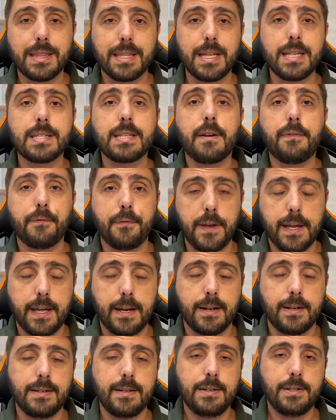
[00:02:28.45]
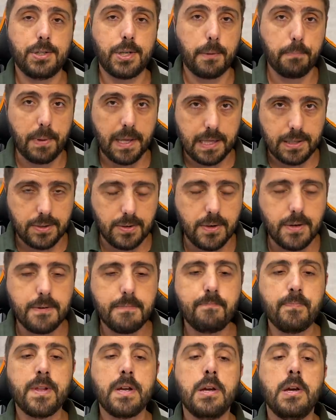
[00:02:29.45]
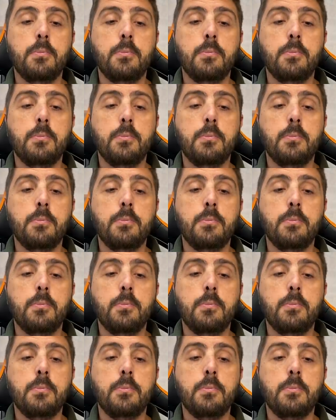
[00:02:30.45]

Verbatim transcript: terça-feira. Já pensou?